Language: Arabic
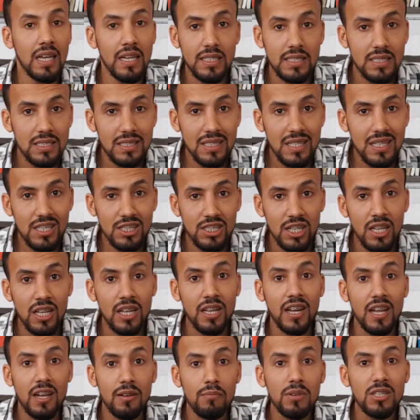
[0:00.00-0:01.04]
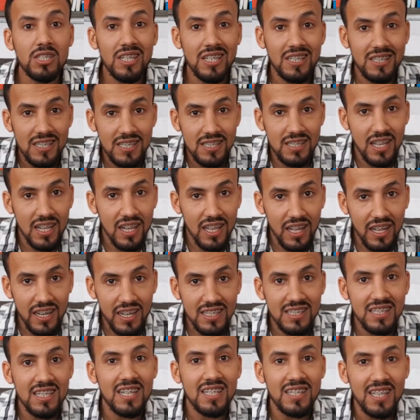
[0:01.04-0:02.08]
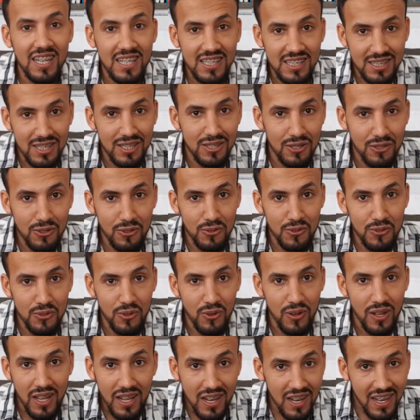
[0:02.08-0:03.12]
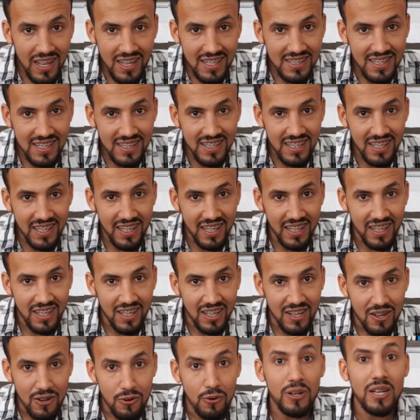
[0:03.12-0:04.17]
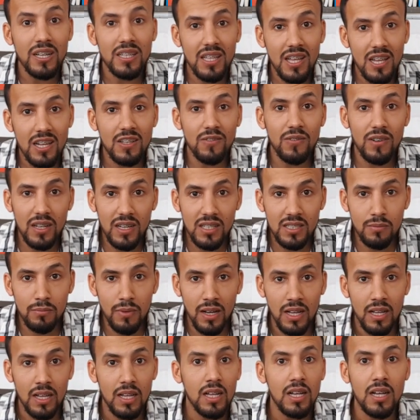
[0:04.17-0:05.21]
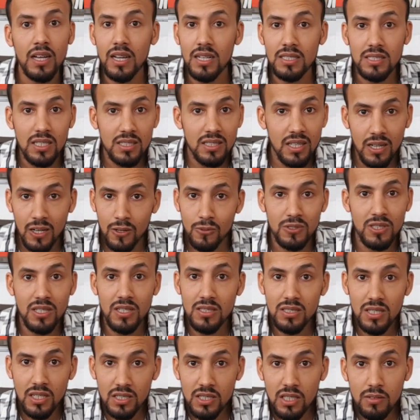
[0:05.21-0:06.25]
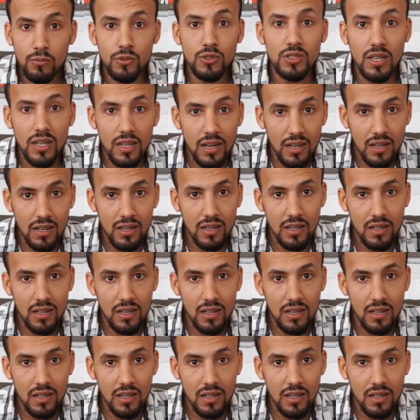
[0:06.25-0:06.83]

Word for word: حيت الطاج راه ماشي حتى نسالي قريتي عاد خاصني ندوزو لا صديقي وكذلك في الخدمه راه تقدر عاوتاني تخدم وتقرا